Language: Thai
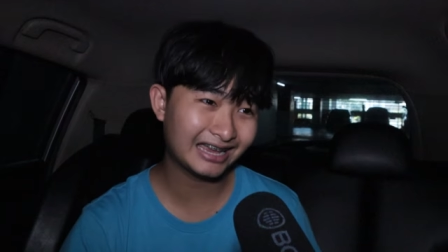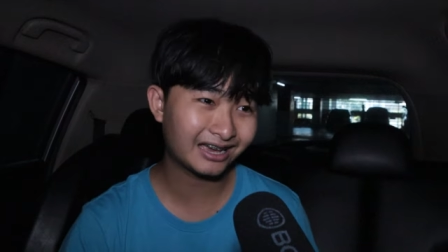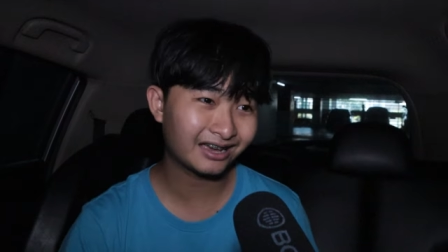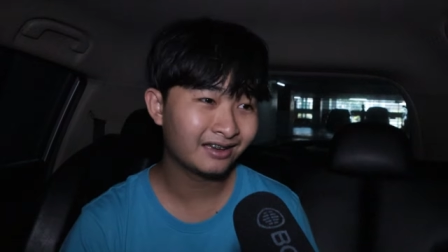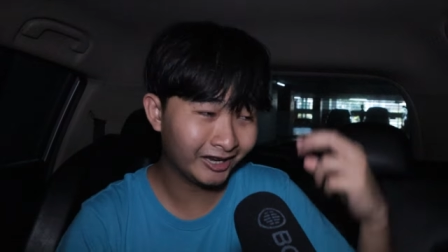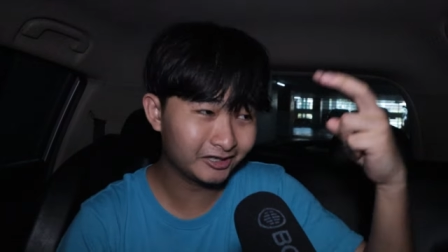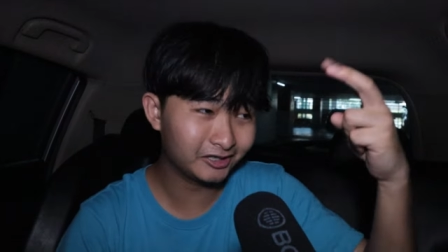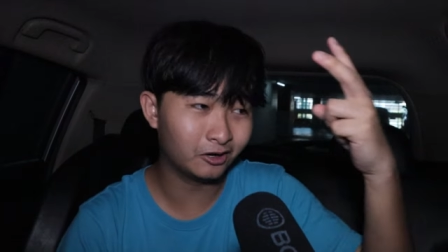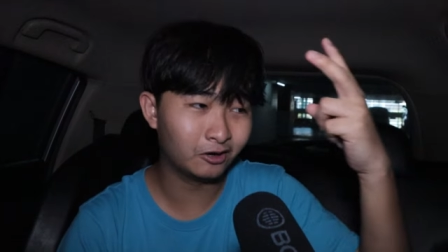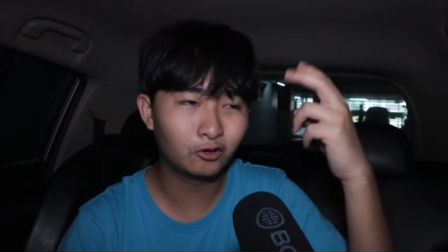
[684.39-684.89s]
เงี้ย
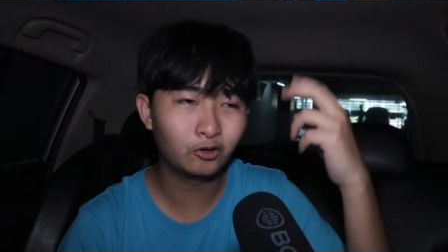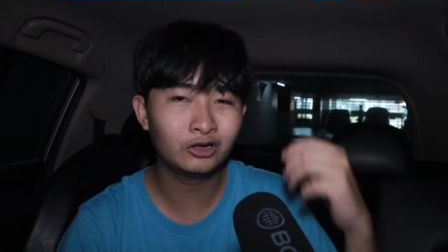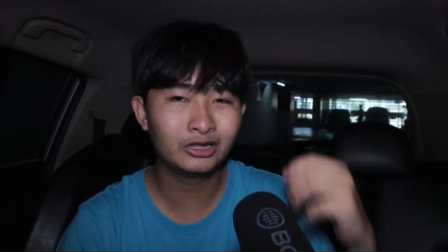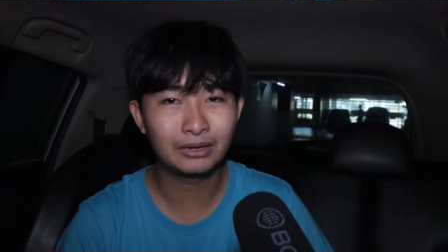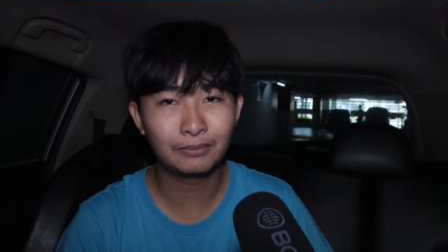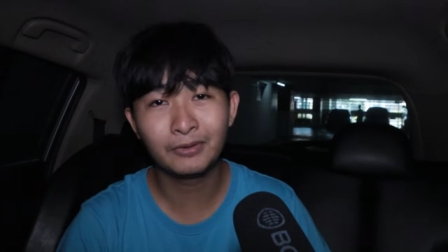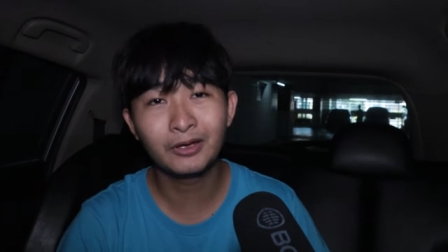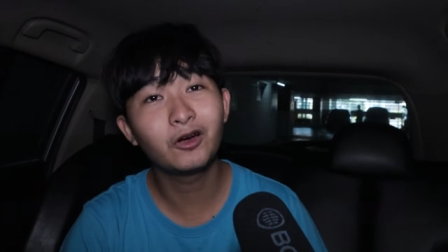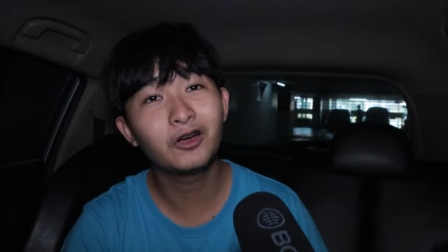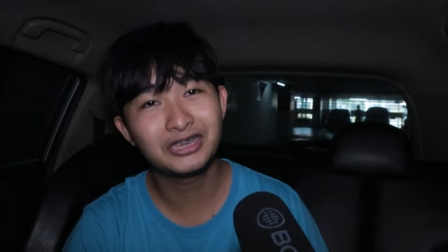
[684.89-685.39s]
นี่สองคน
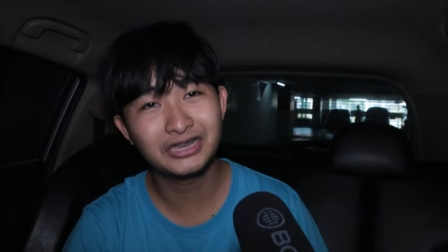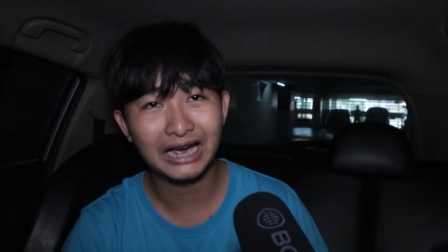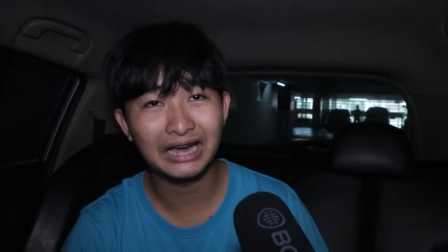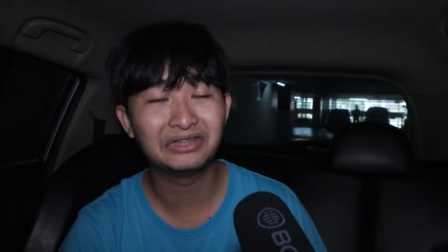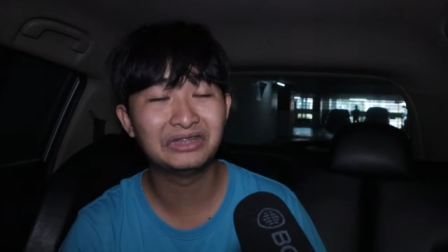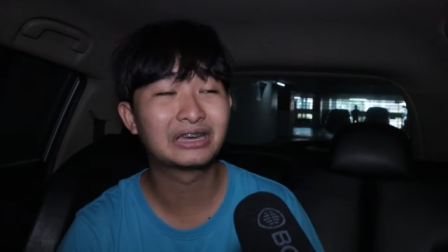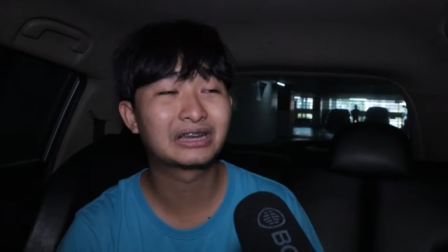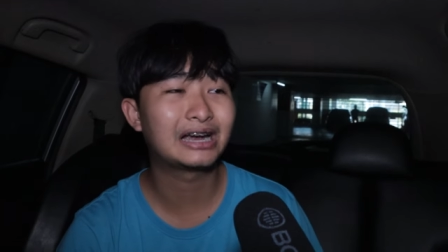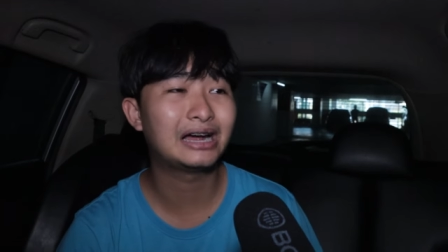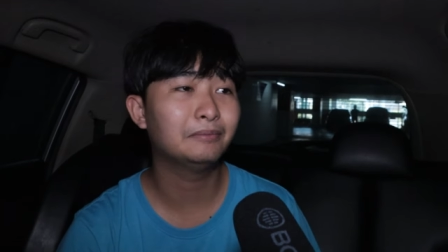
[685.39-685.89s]
ยังไม่ค่อยชั
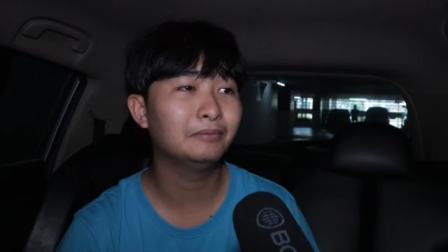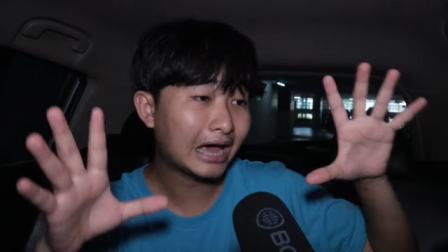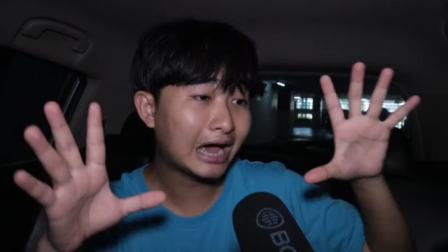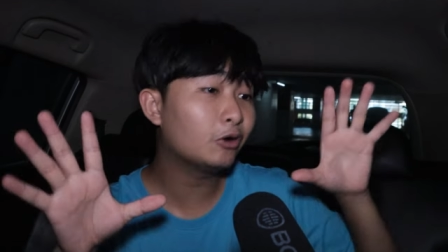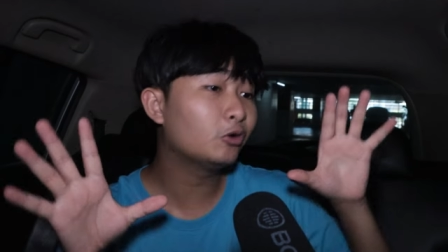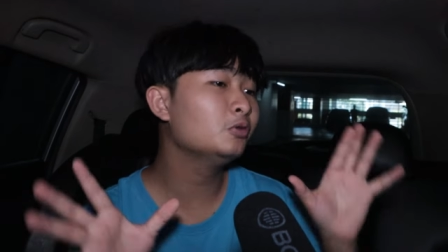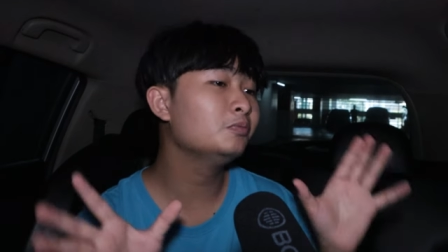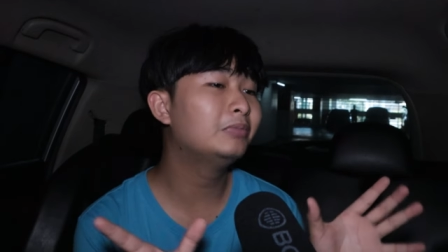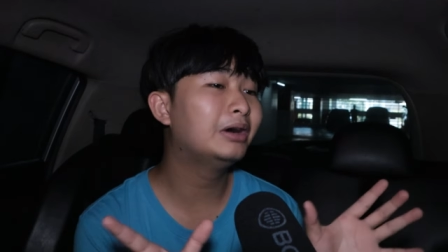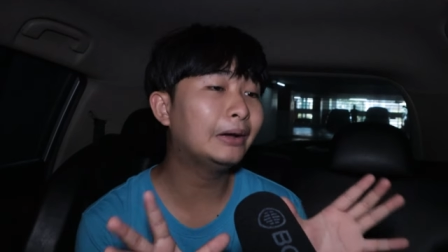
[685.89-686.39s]
ดนะครับ
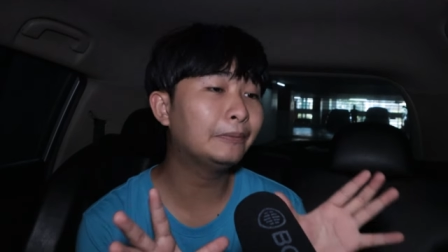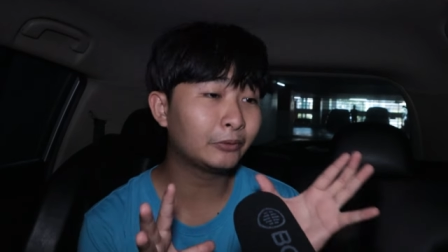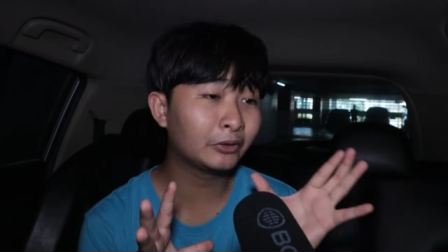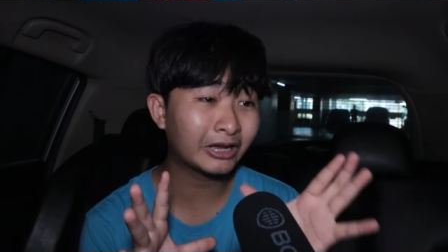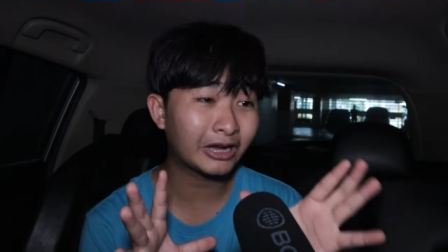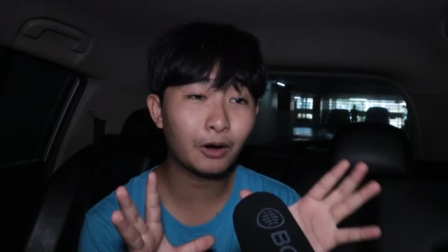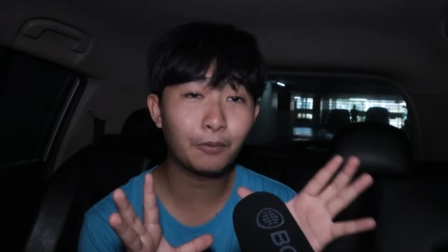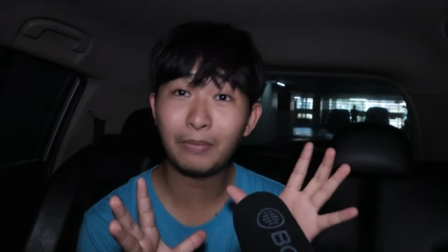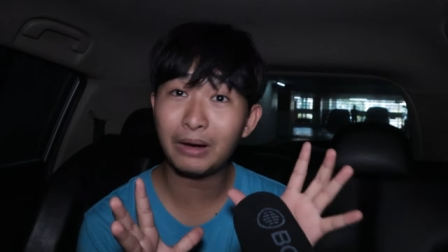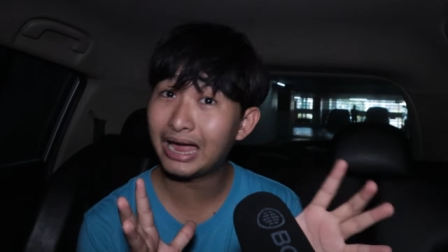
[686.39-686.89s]
ถ้าคุณเพิ่มตร
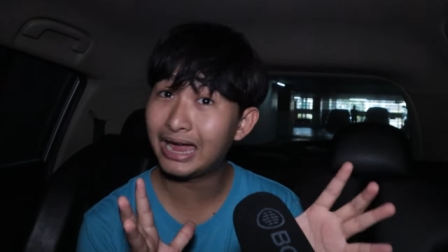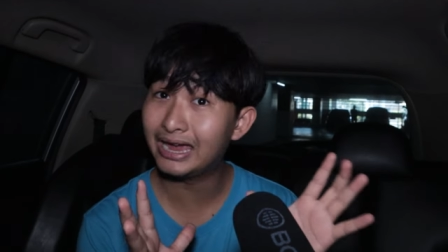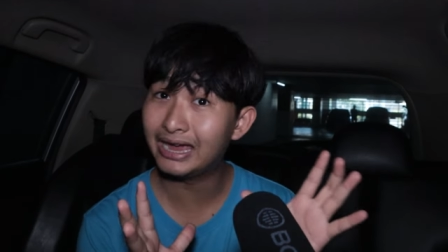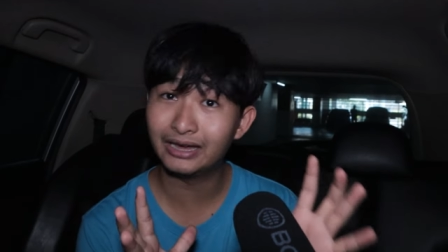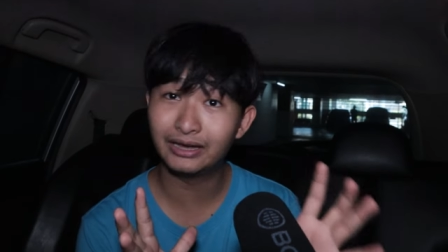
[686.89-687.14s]
งนี้เข้าไป